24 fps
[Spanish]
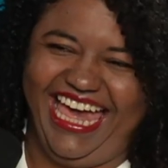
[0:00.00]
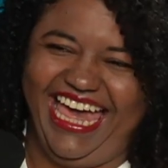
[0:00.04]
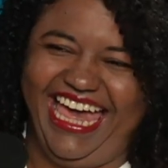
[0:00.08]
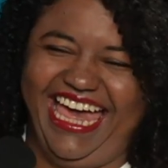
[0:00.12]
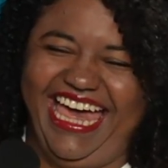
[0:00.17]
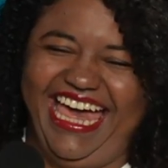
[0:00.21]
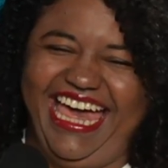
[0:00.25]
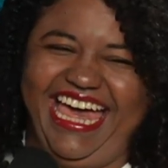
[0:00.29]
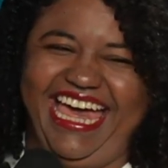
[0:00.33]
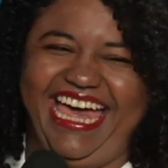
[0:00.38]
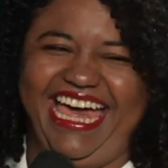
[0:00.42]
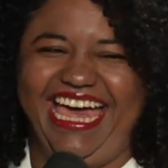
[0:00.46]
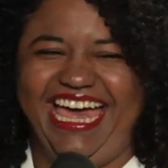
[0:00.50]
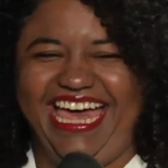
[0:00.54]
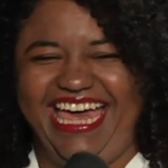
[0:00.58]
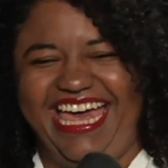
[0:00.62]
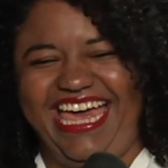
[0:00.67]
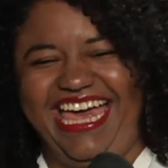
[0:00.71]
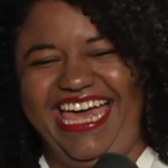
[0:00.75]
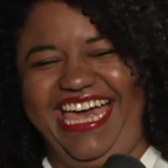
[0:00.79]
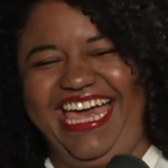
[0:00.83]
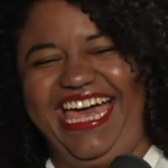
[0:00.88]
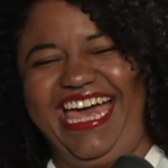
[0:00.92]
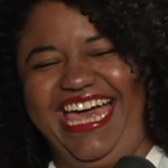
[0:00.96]
hay
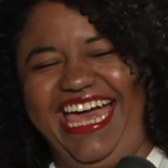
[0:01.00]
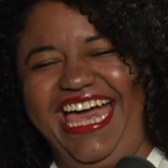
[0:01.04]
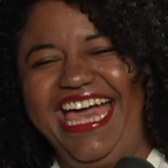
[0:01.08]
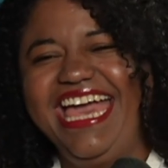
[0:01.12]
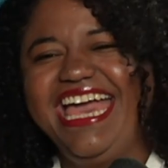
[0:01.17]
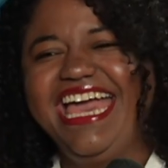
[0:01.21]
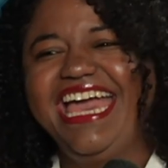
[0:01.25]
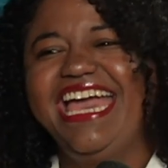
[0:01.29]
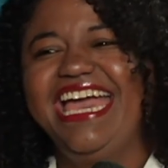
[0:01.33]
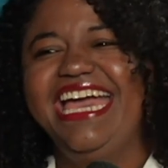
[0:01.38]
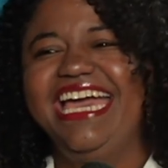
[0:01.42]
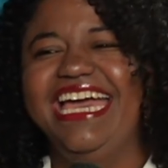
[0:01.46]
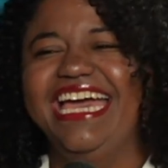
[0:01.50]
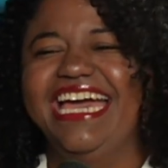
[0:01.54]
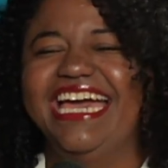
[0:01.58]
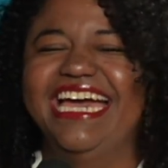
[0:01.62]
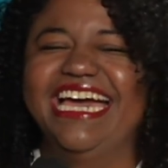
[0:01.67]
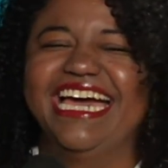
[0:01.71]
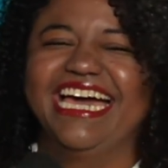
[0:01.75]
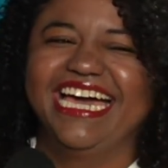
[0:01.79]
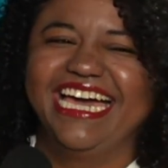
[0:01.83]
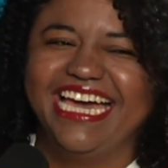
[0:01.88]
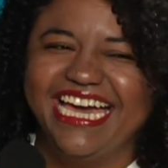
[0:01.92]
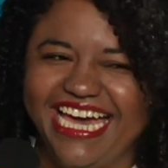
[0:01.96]
tingui.
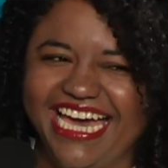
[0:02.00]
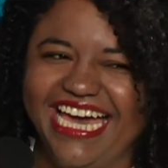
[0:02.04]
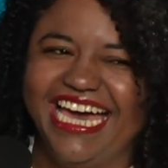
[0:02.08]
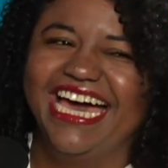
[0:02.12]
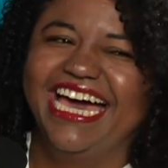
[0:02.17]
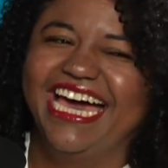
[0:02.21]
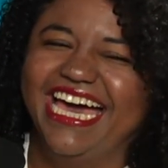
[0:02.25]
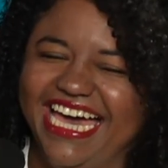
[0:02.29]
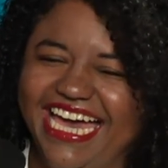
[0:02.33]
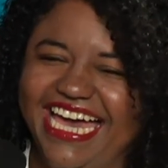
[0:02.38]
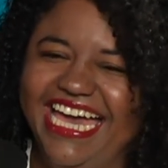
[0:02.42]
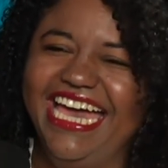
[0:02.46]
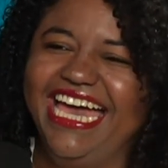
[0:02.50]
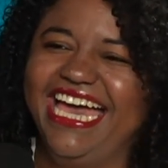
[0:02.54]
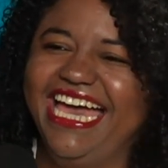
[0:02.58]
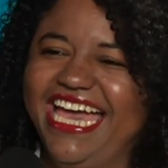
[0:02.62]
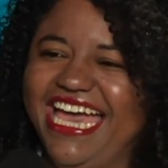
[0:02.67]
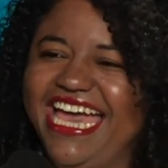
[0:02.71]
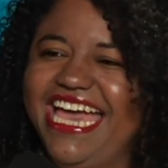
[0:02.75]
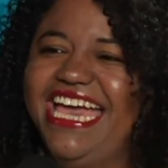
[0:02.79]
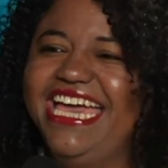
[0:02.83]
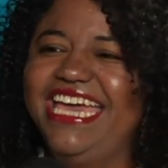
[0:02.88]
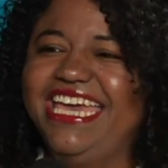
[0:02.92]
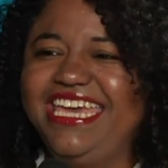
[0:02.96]
¿A
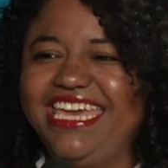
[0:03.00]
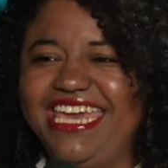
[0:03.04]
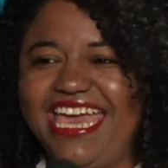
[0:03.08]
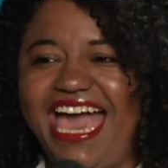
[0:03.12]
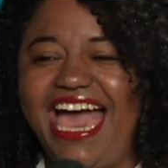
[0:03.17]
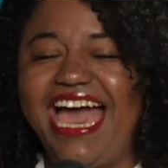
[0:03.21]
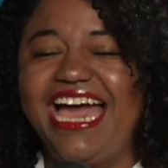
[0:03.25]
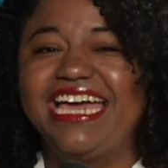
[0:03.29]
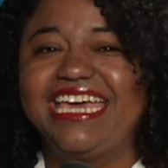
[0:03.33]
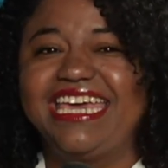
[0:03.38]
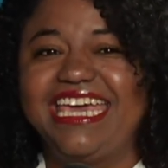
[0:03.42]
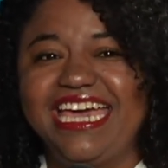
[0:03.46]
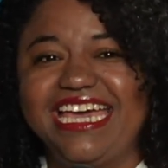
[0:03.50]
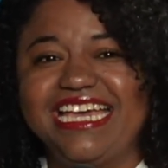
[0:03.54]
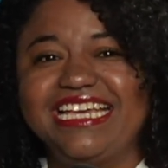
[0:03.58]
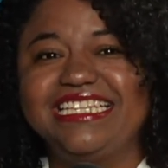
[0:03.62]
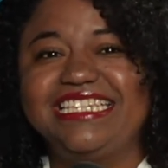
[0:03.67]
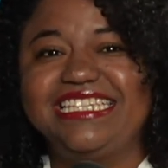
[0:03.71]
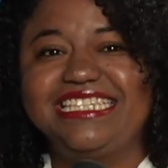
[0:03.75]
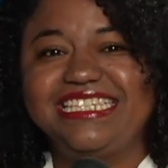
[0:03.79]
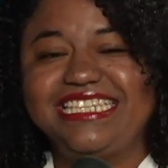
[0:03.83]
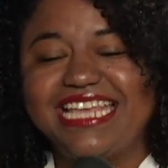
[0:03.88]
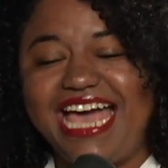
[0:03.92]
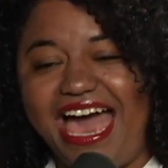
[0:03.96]
qué sabe
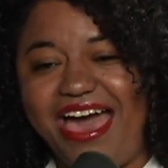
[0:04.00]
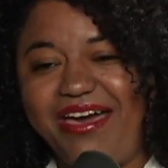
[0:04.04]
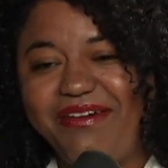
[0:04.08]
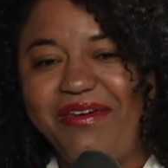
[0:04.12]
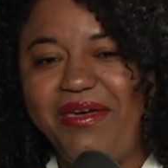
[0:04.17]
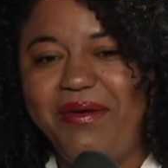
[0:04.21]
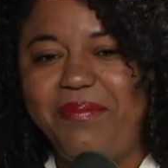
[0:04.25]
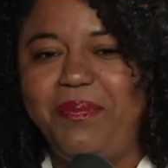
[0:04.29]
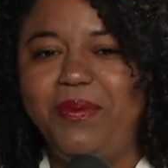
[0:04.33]
sabe?